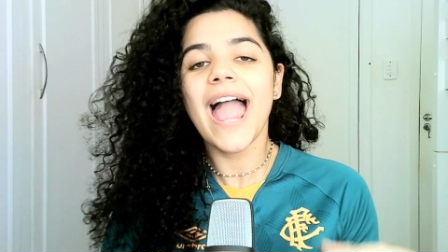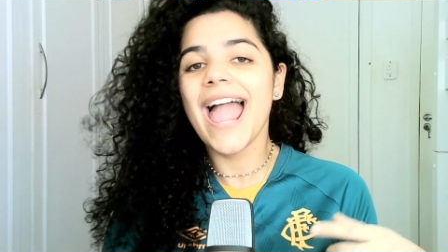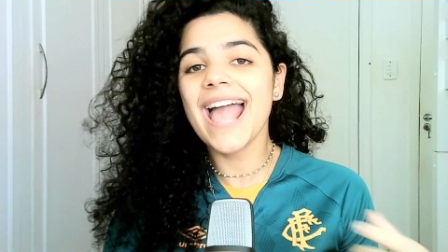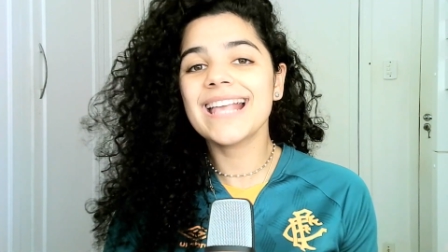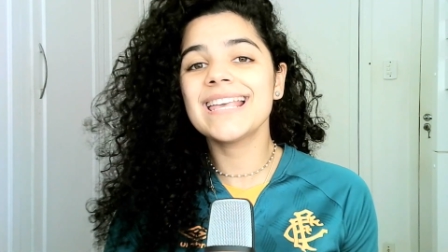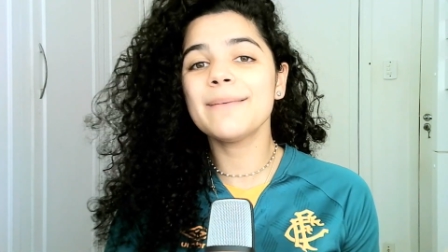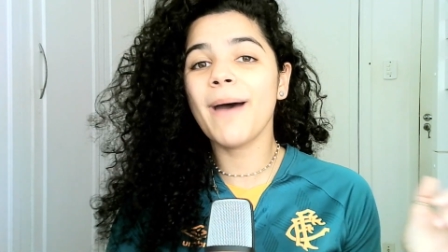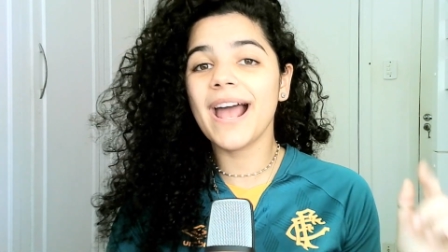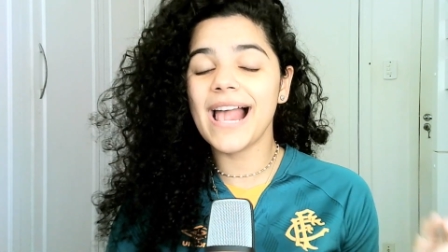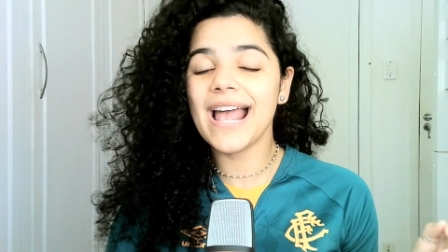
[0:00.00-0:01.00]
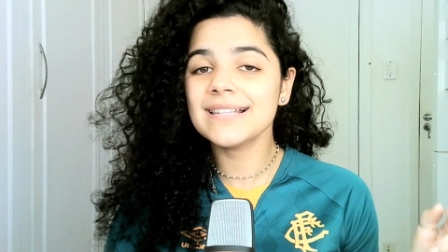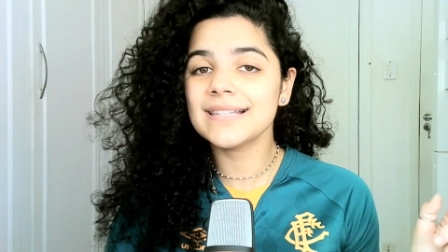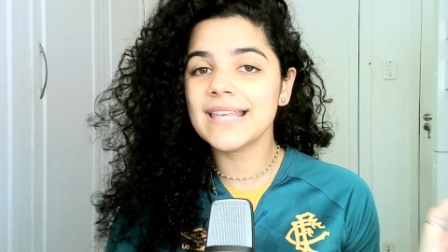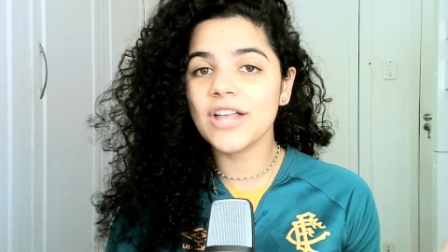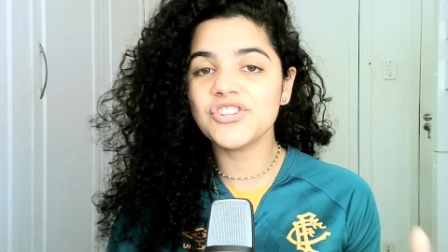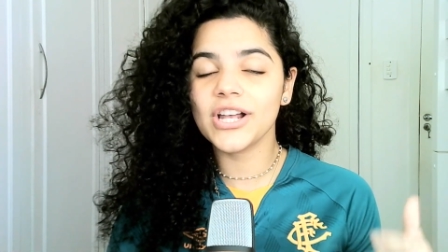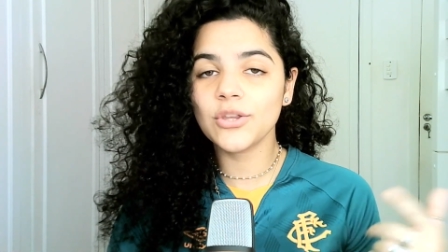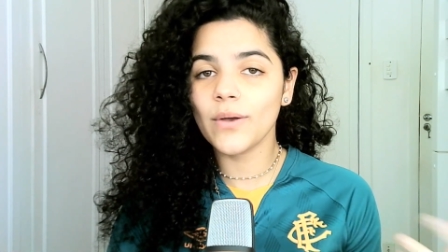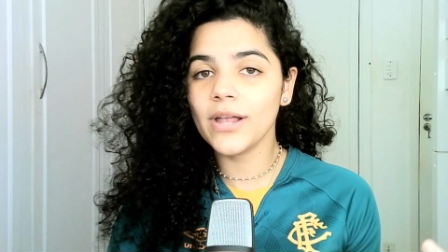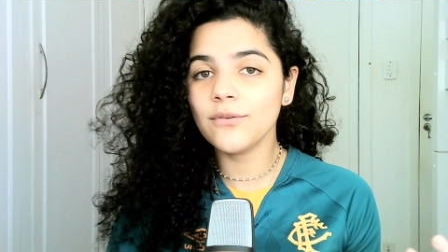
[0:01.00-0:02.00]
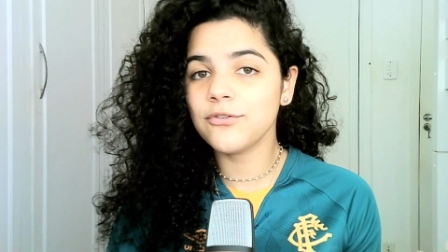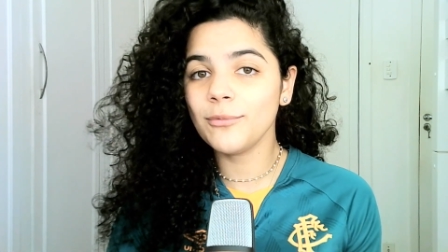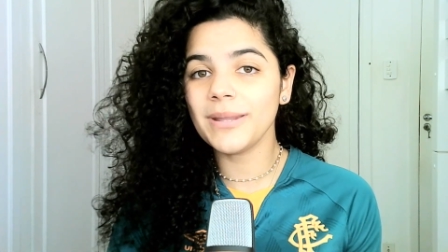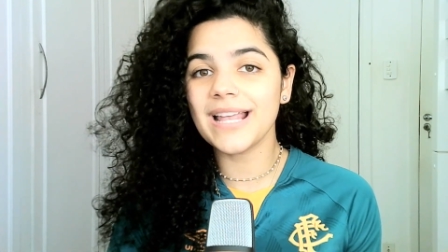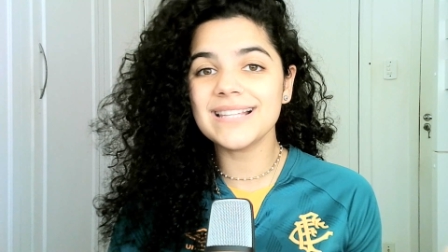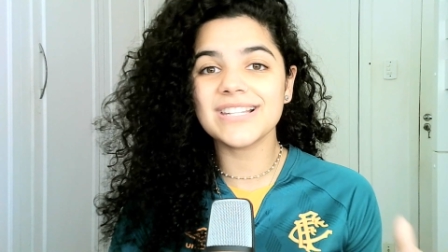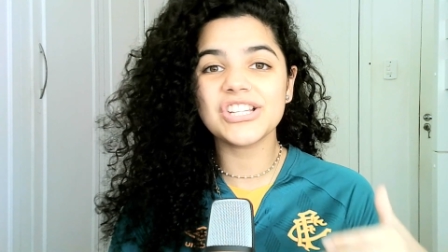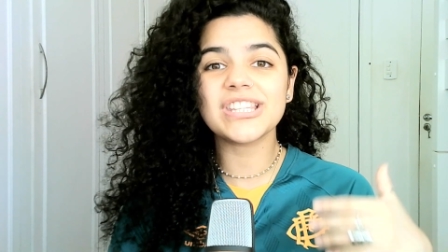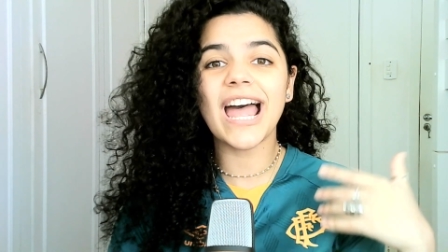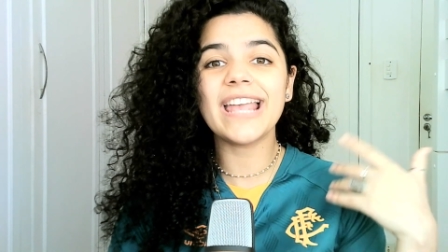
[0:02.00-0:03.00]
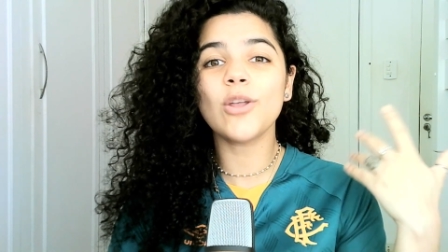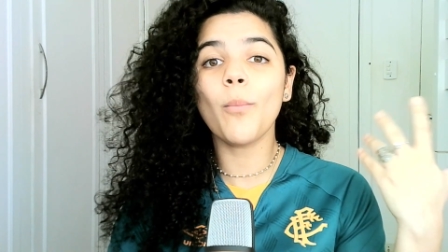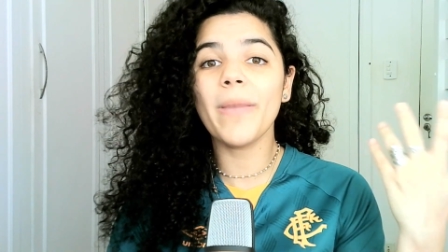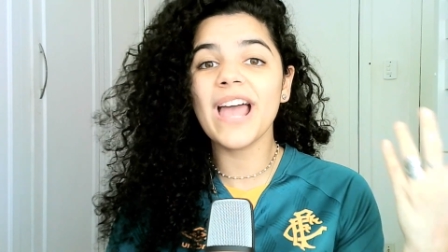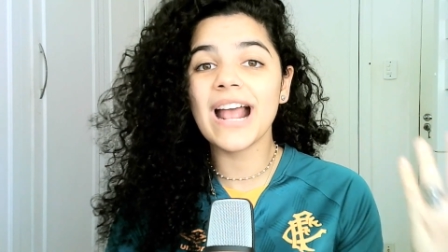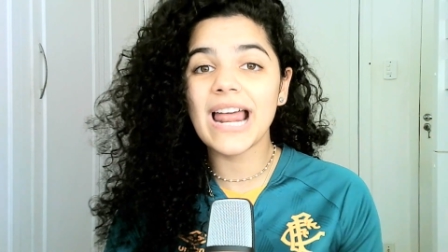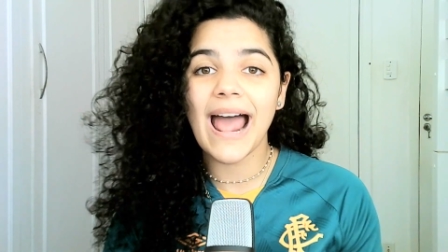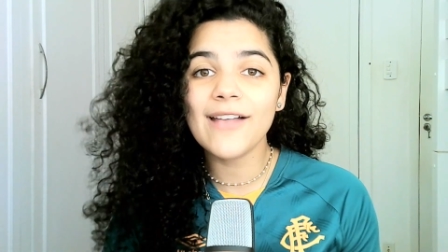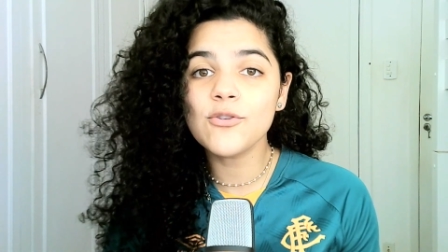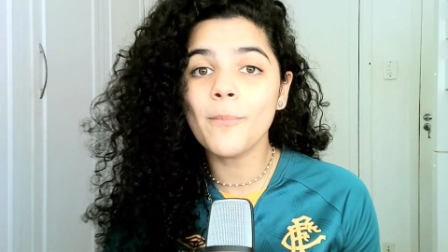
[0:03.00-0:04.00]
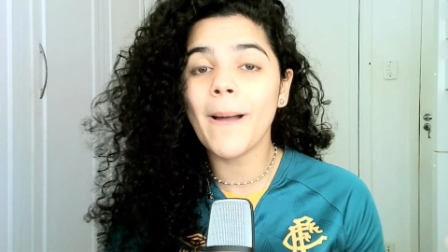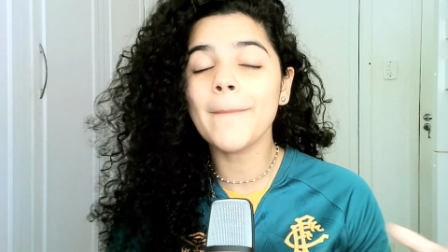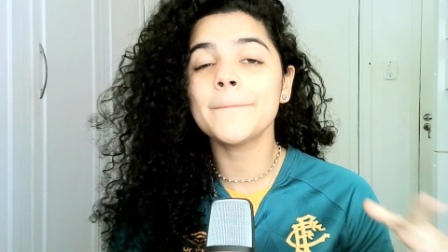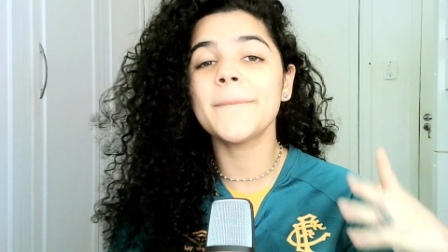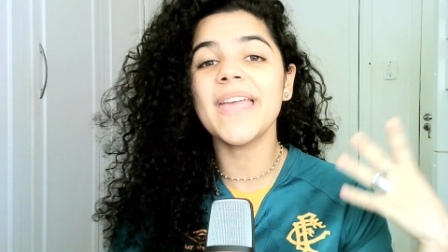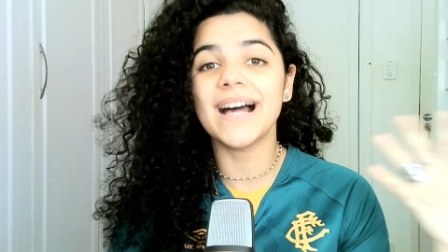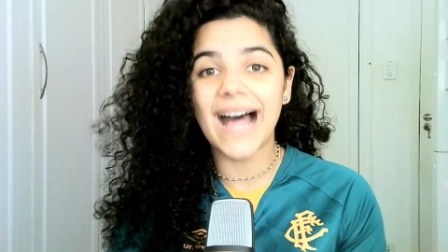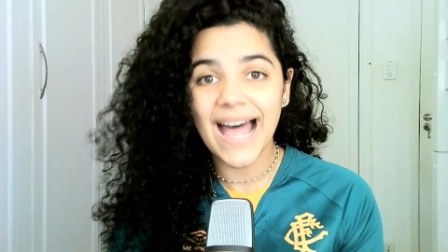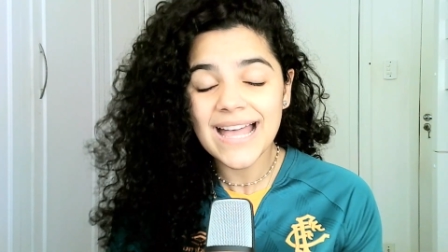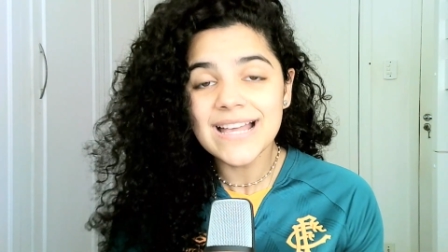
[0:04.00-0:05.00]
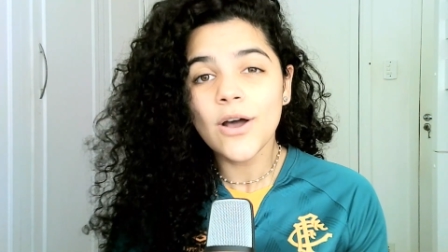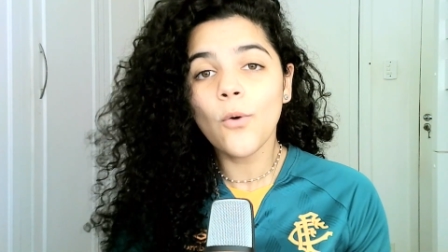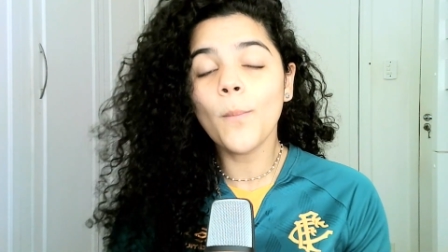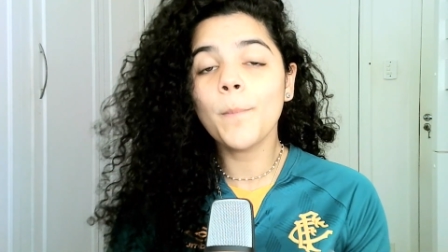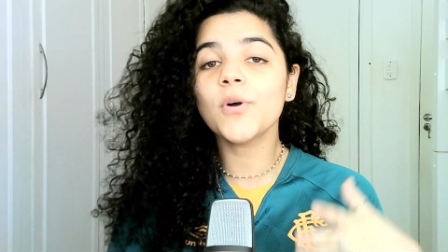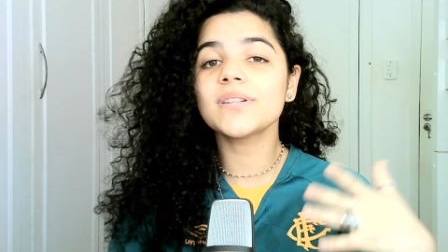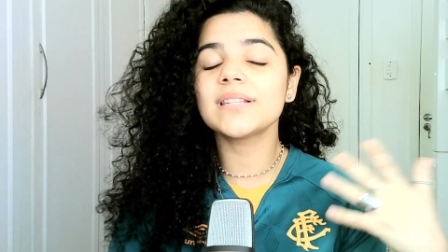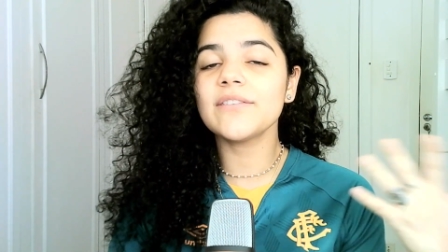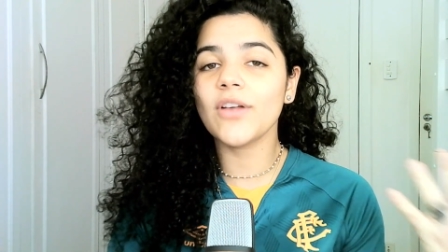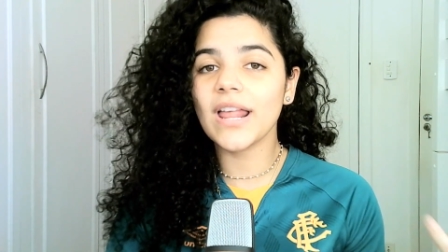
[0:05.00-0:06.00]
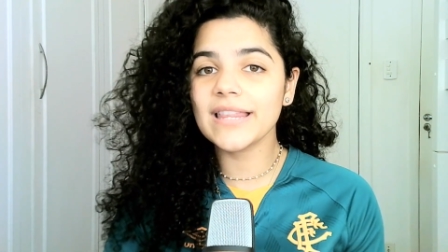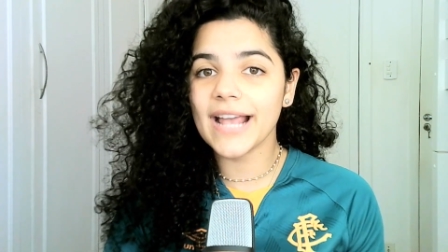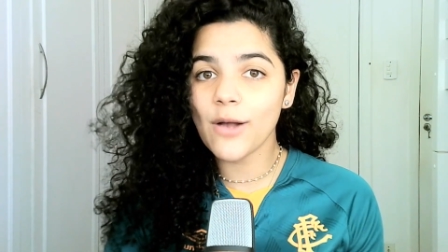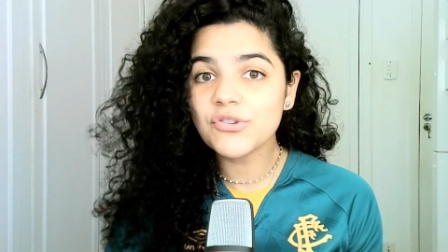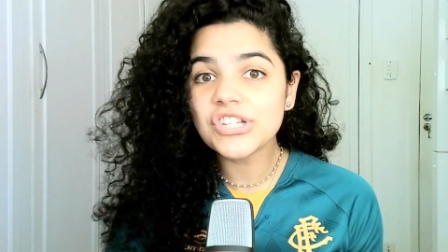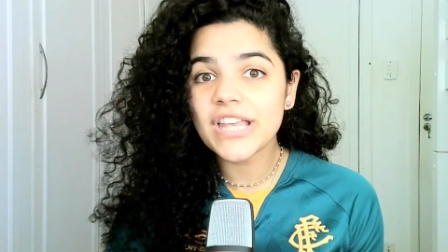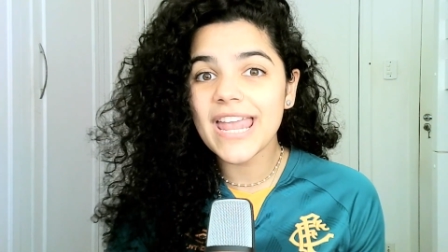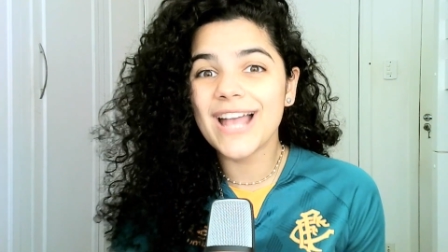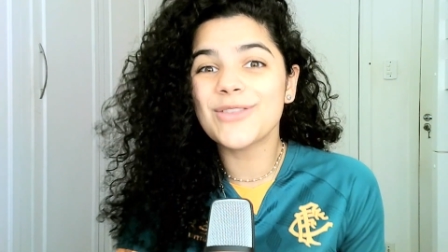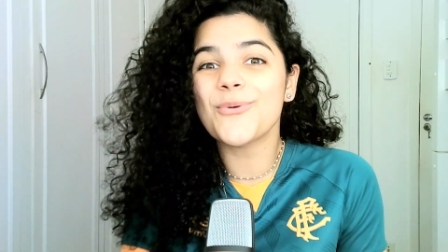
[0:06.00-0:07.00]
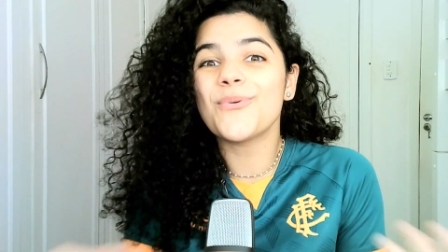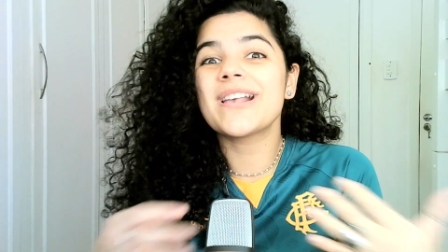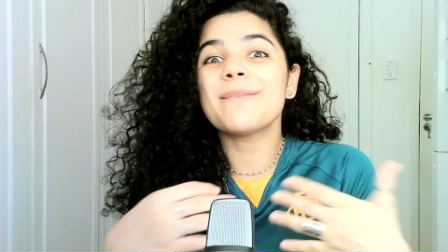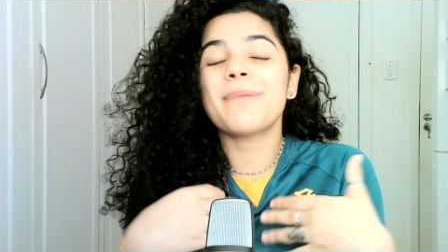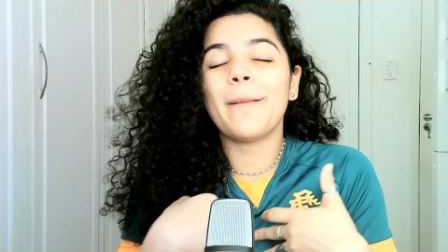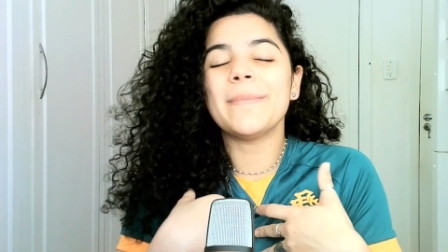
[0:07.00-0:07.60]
é que parece que a diretoria do Fluminense está indo ao mercado mapear um possível lateral esquerdo, o que para